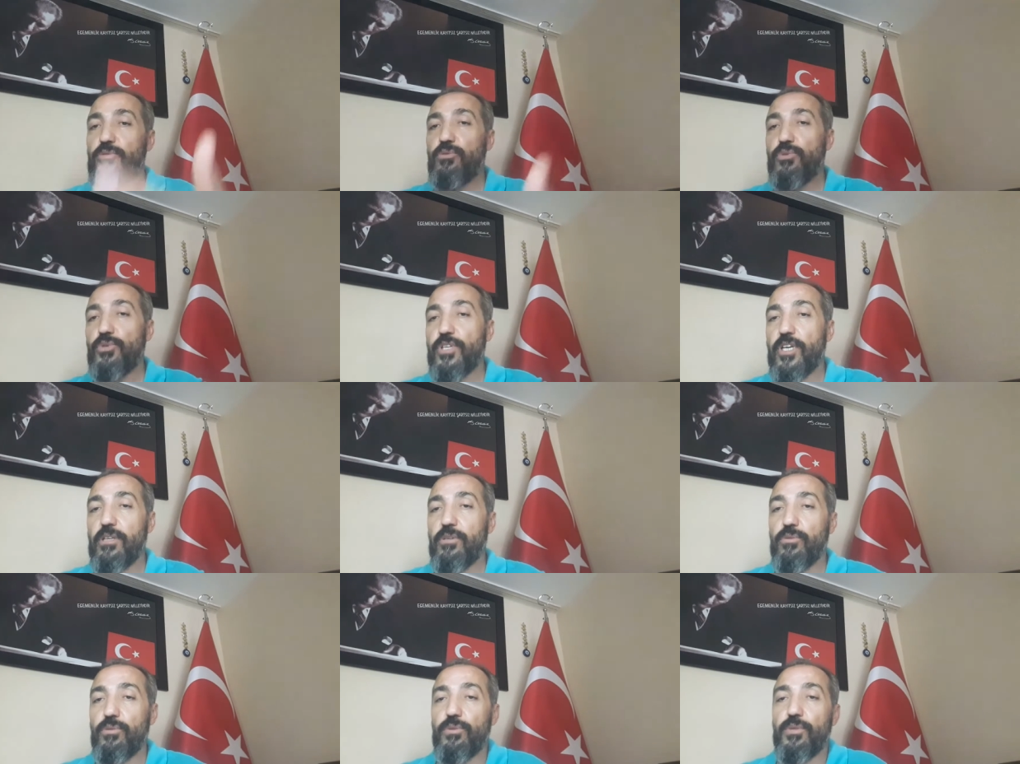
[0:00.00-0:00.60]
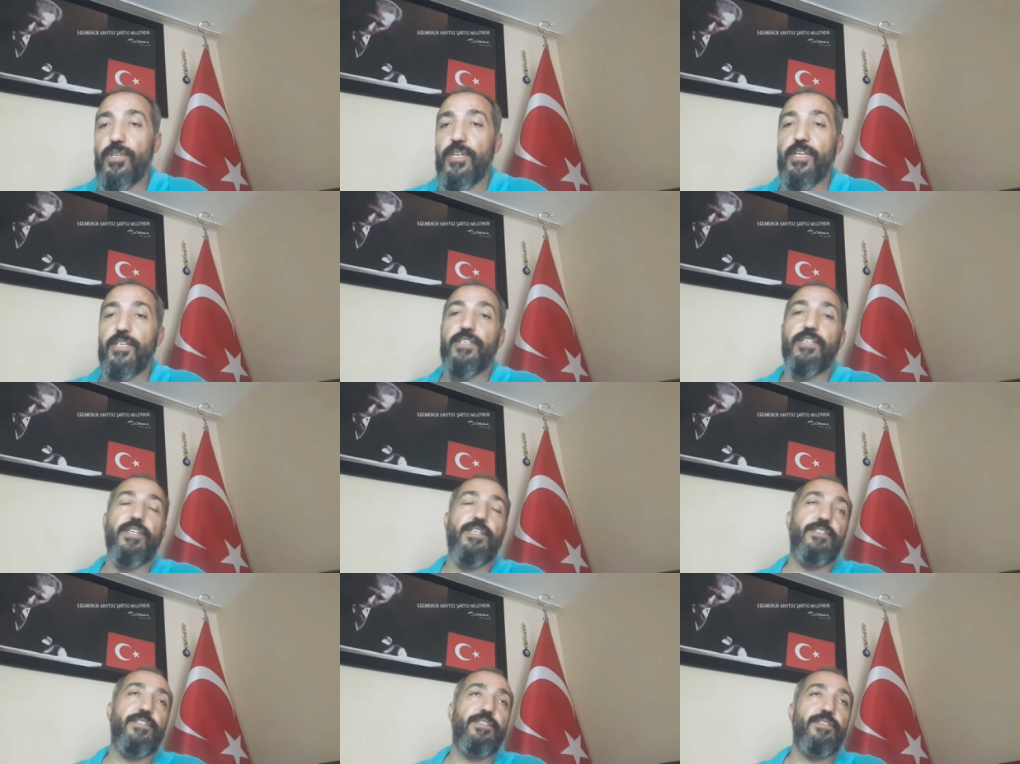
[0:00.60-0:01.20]
düzenli olarak
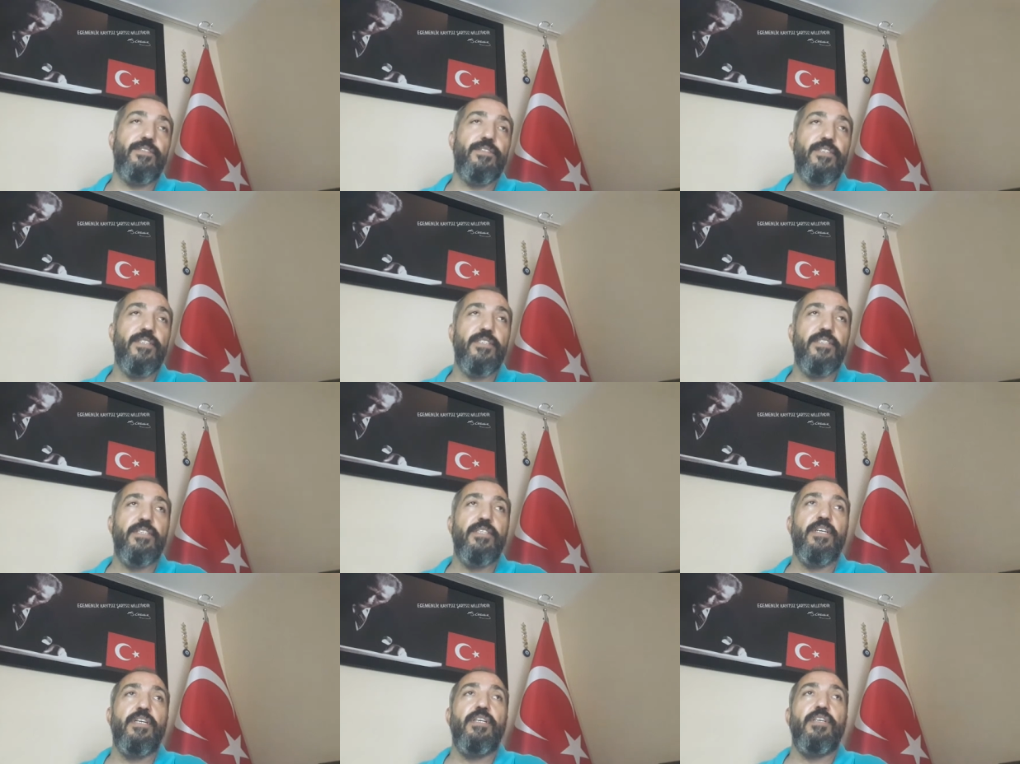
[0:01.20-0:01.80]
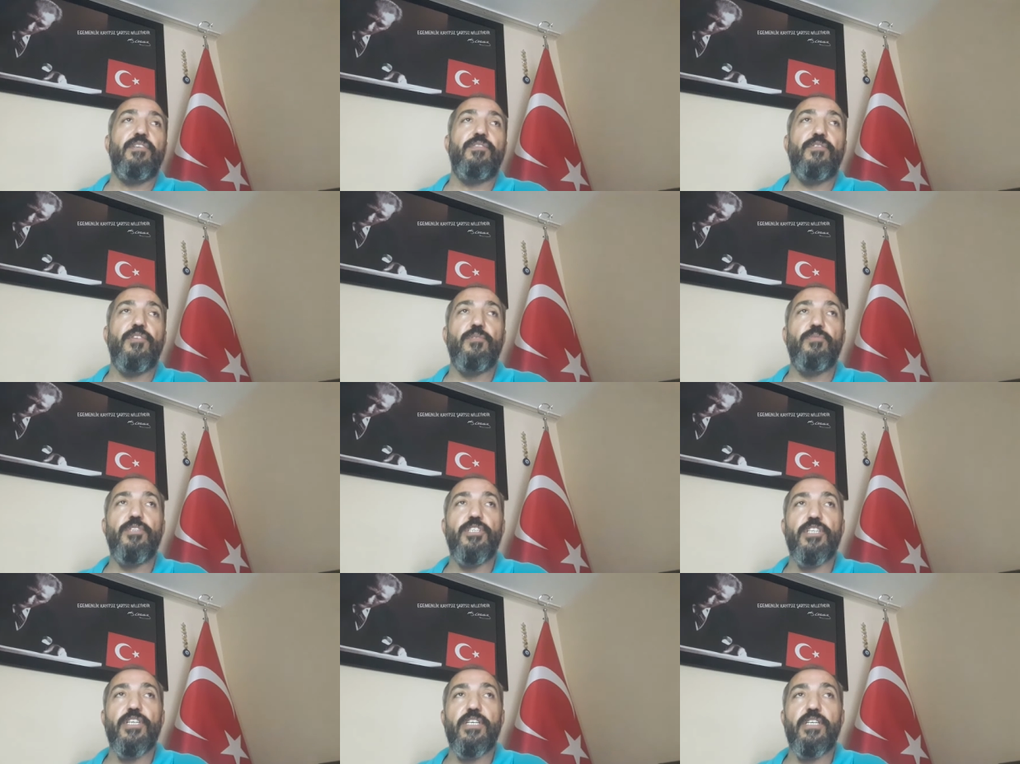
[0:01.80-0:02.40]
yatırdık
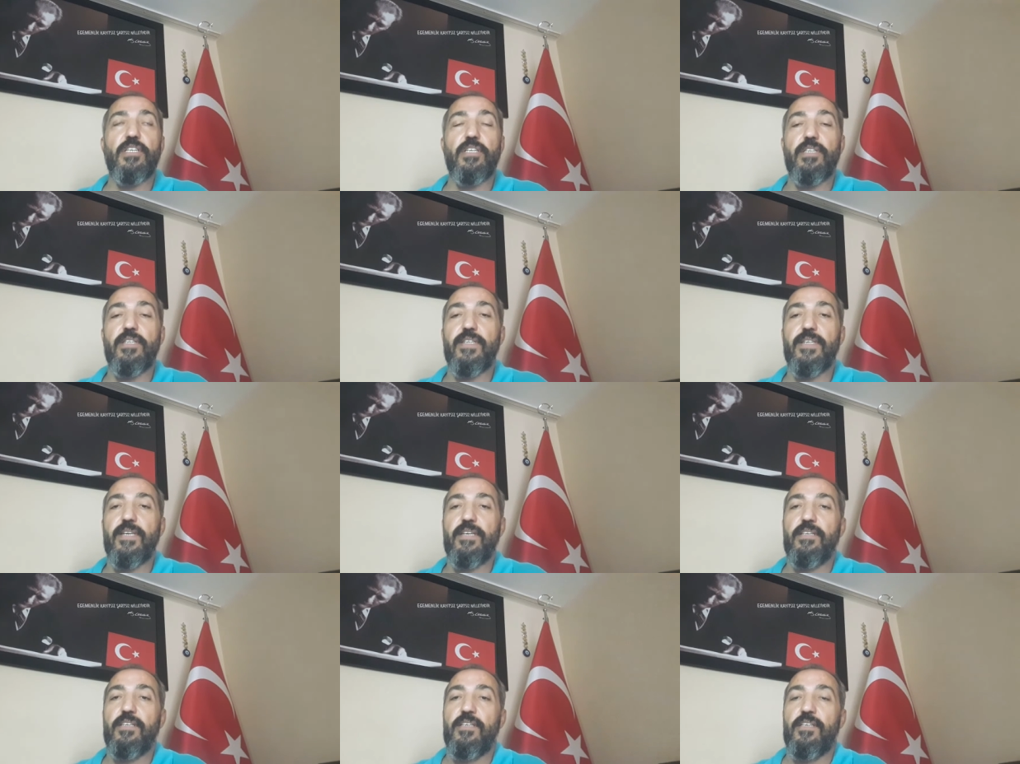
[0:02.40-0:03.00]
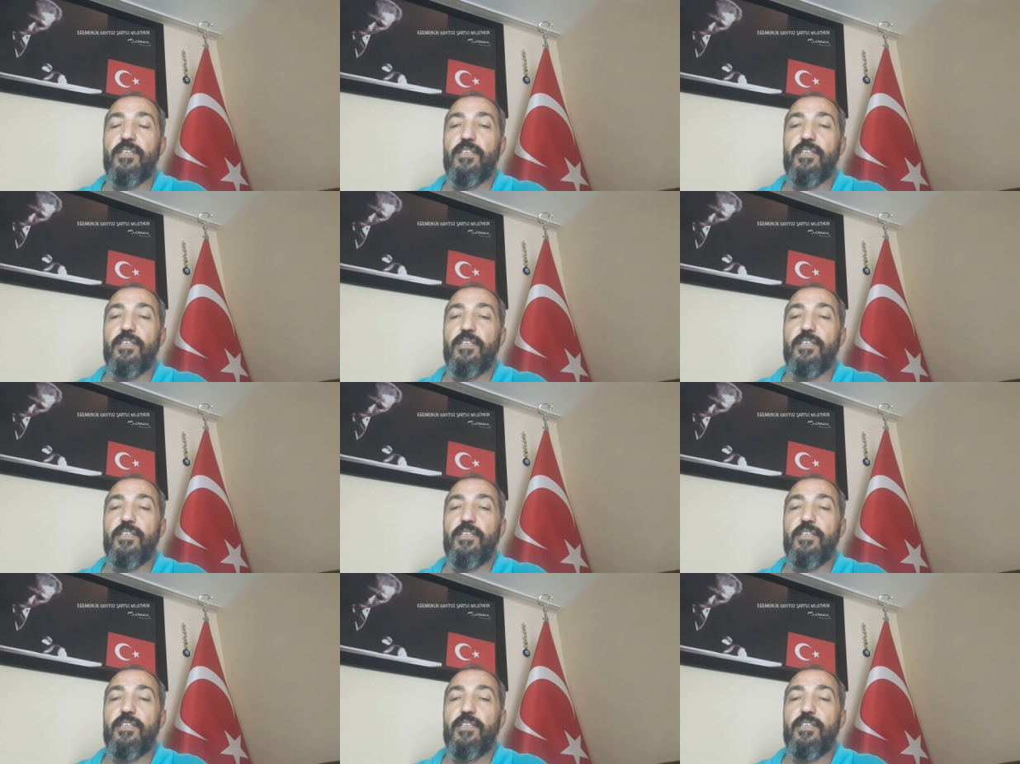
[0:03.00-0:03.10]
ve bir şekilde